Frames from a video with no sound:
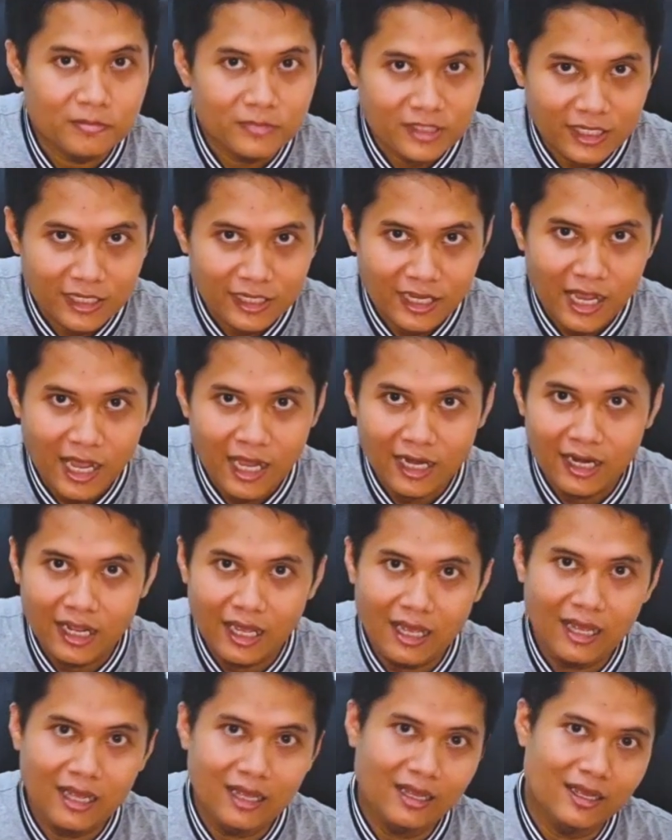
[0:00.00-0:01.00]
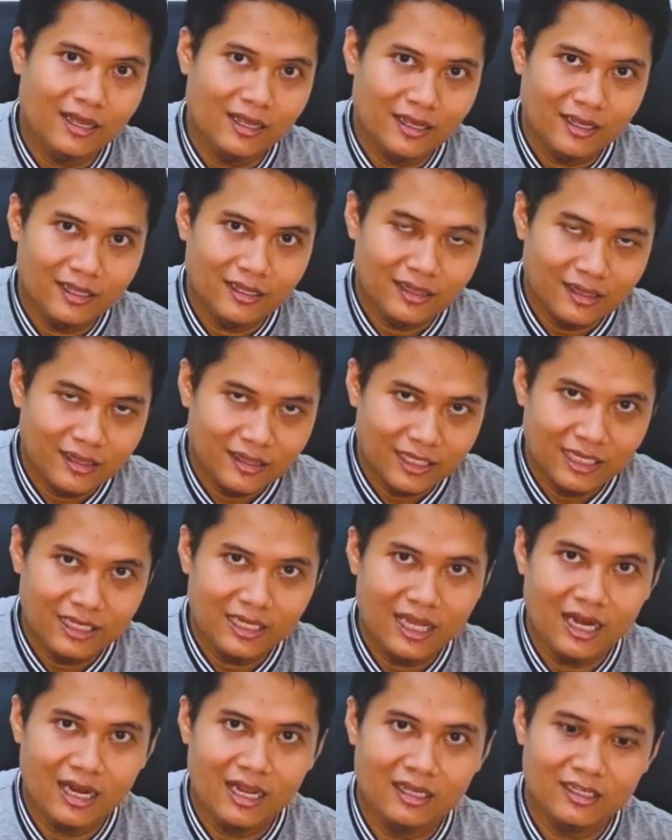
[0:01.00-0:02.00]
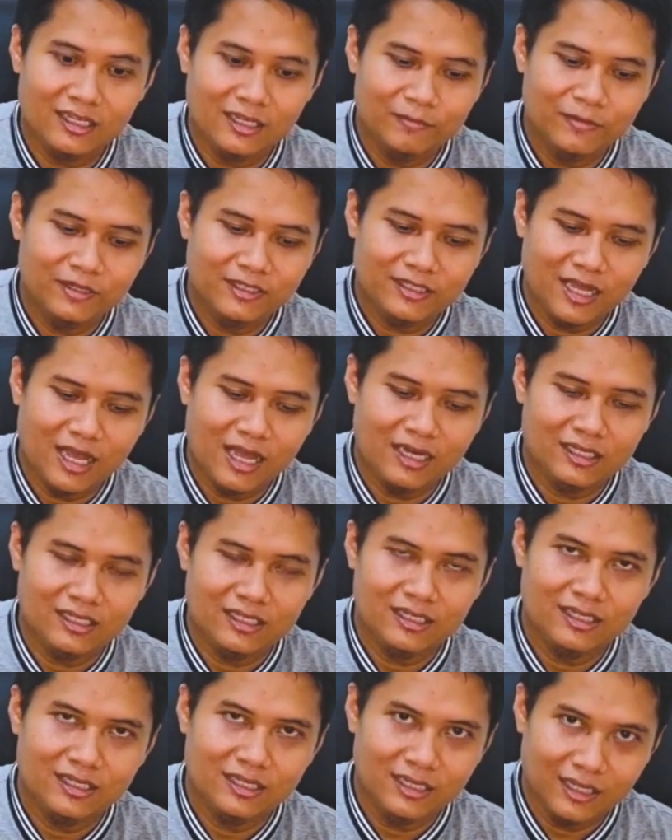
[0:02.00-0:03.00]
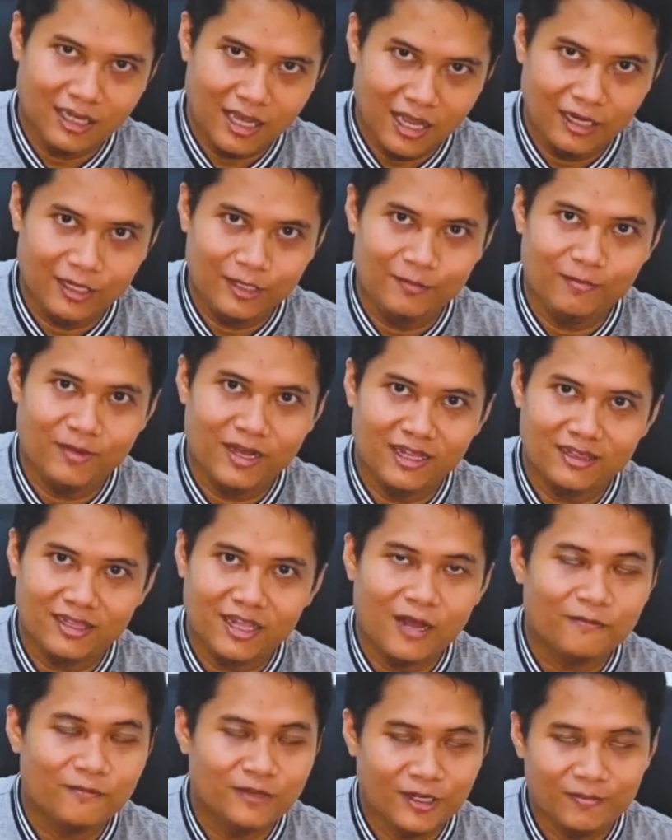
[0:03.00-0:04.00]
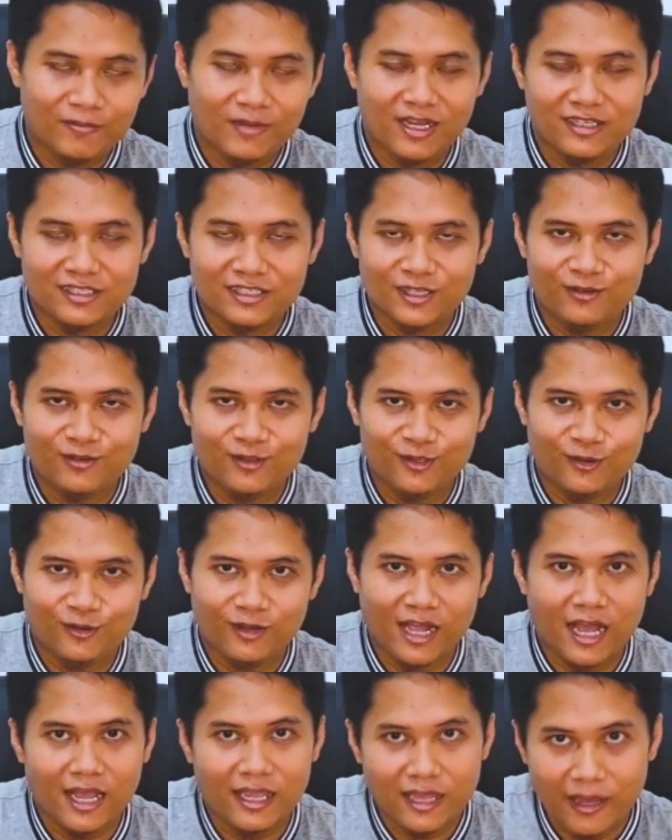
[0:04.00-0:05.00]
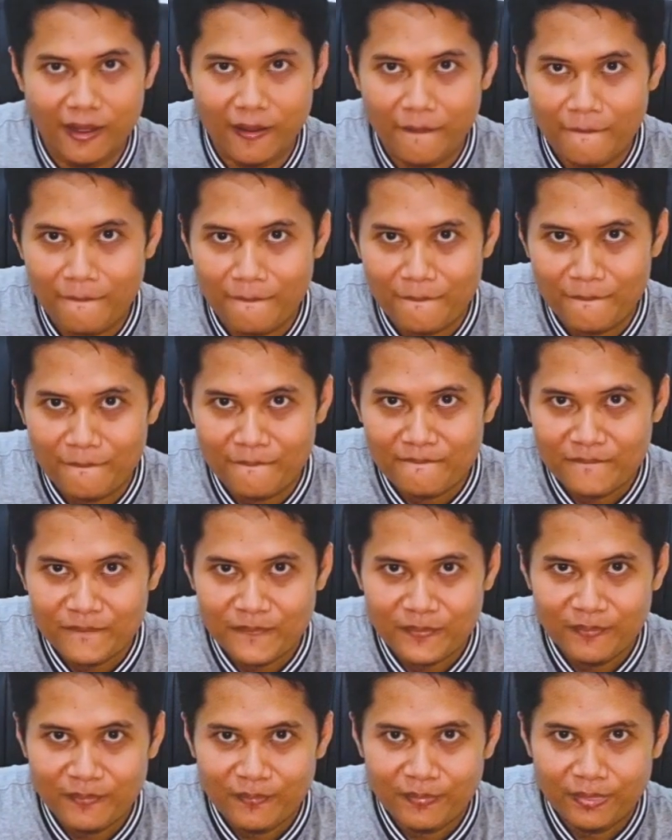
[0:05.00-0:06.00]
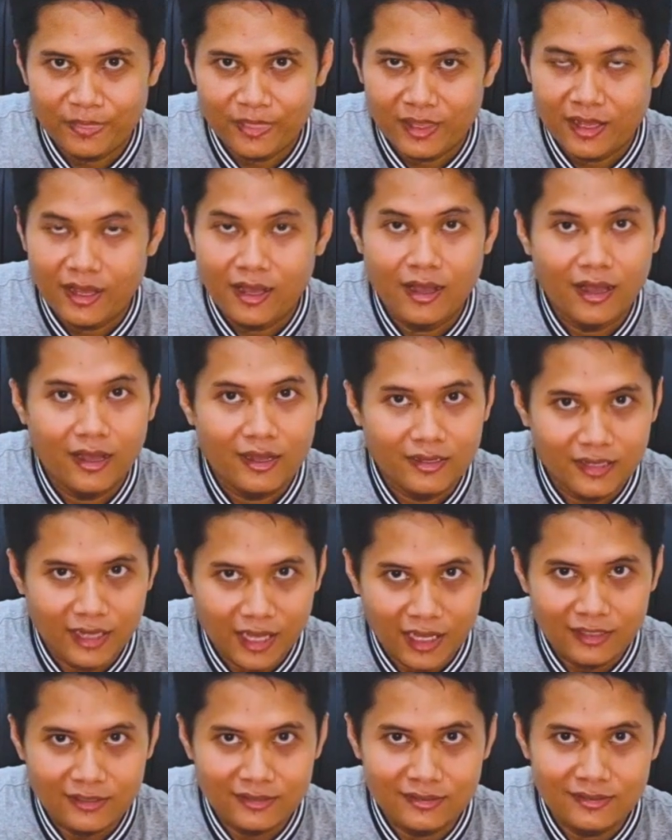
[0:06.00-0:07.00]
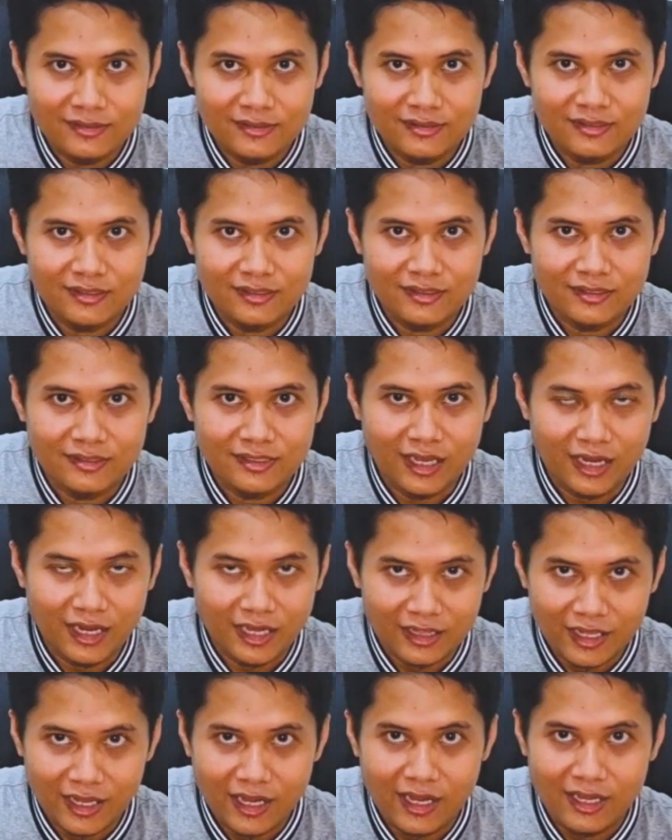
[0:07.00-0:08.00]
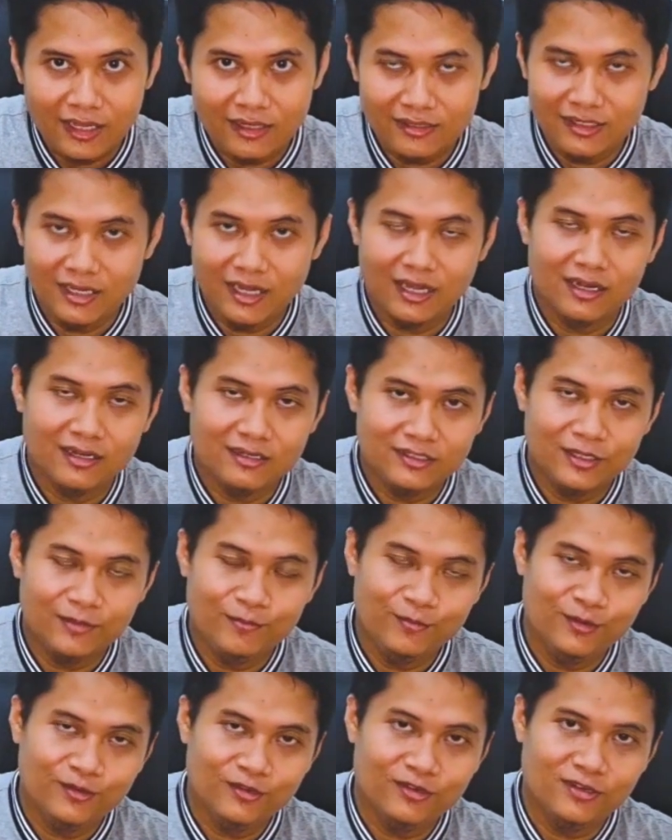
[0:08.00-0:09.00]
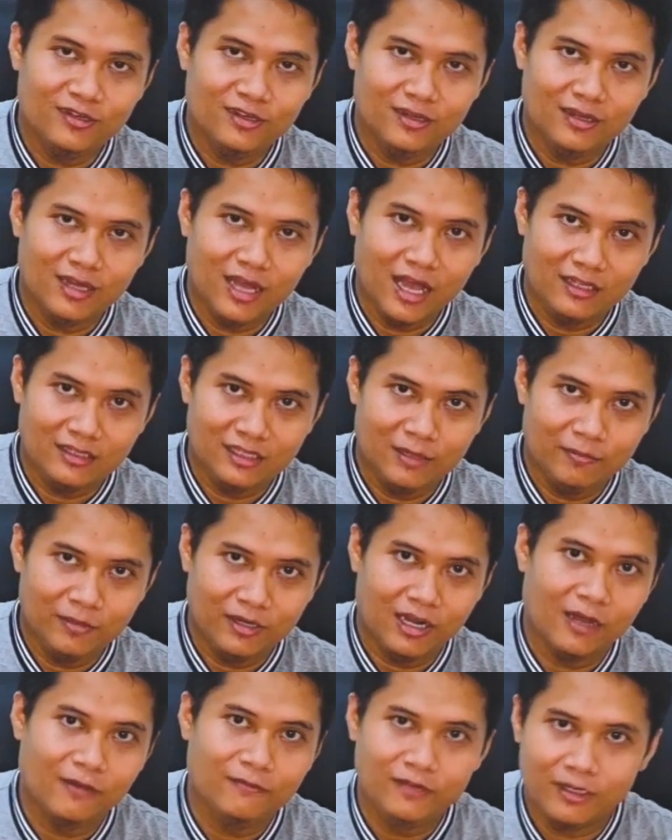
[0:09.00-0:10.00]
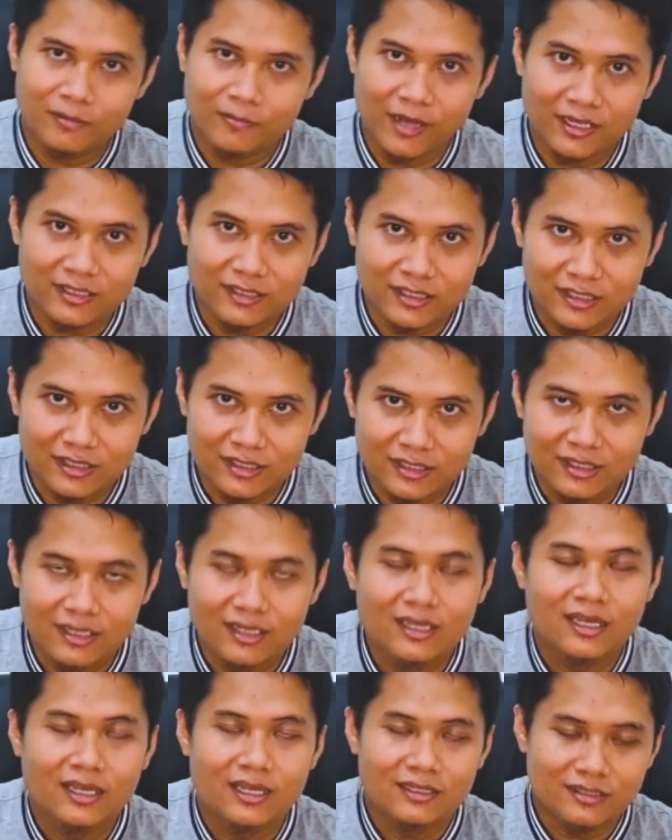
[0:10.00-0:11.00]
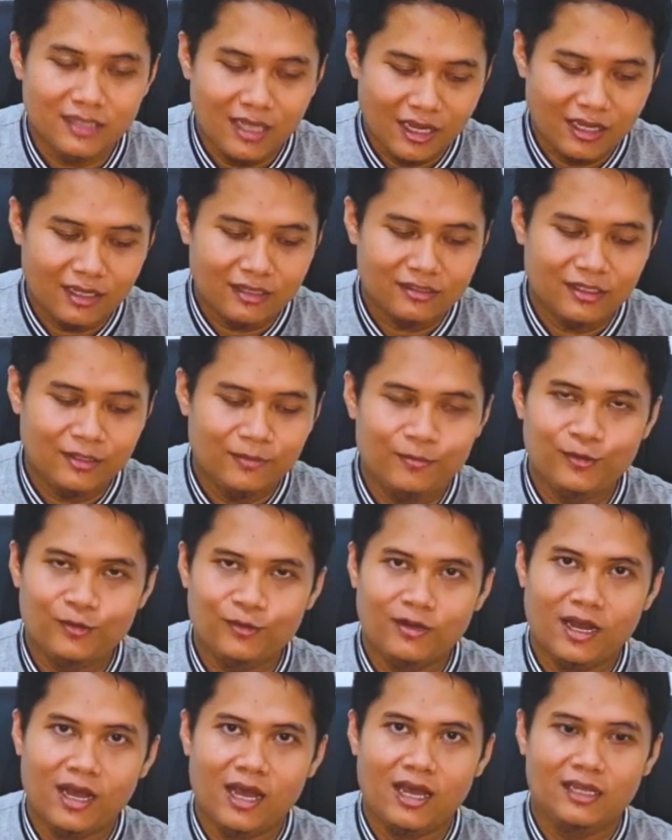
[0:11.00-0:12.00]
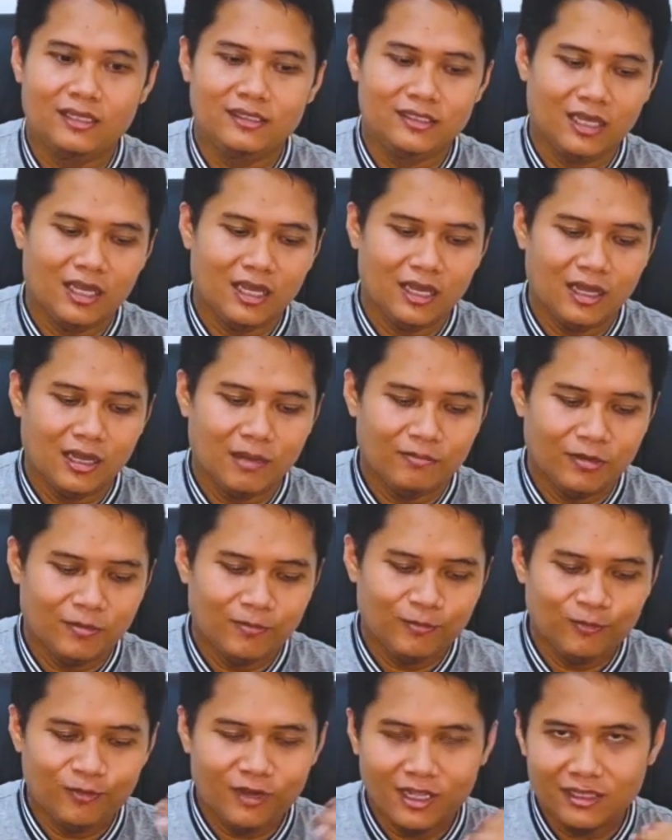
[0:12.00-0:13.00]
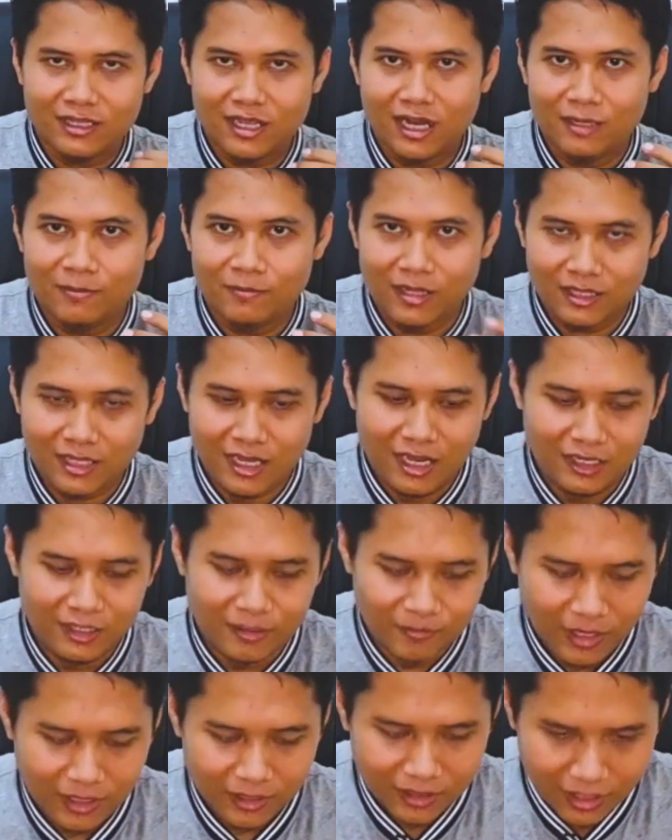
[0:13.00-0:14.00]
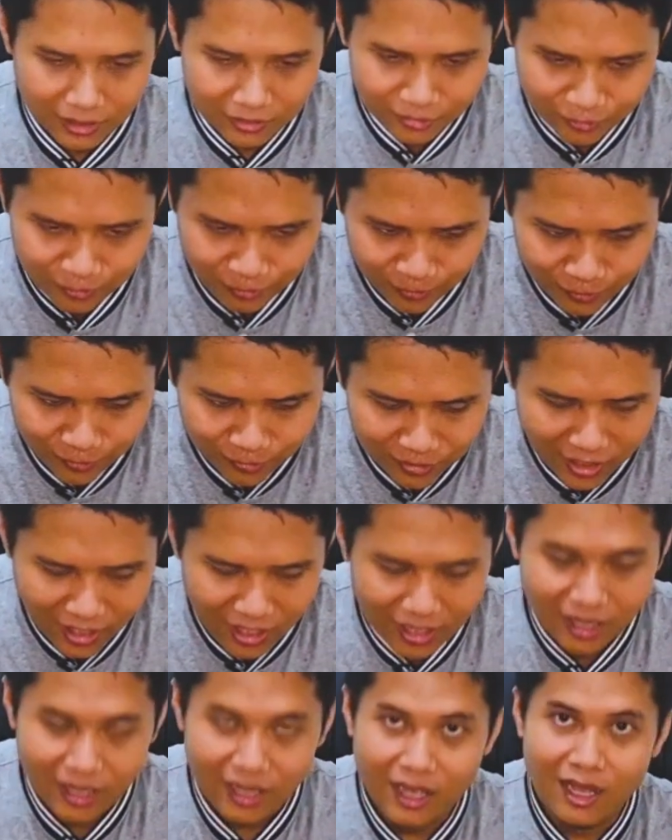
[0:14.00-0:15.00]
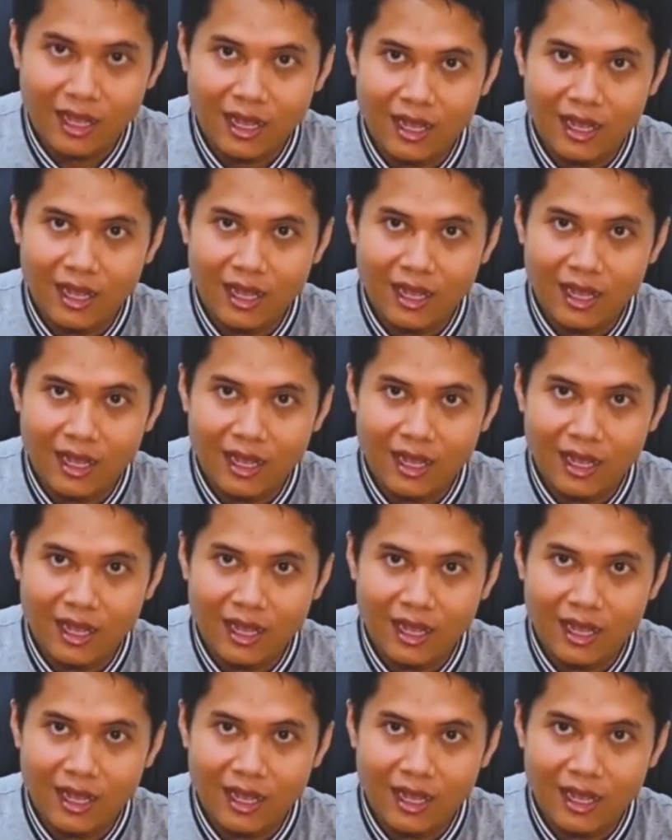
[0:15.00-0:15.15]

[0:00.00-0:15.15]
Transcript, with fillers: sehingga Anda tidak lagi mencari kalimat afirmasi untuk kaya. Dan saya katakan, jangan sibuk hanya berafirmasi, jangan sibuk hanya membuat kalimat-kalimat yang sesungguhnya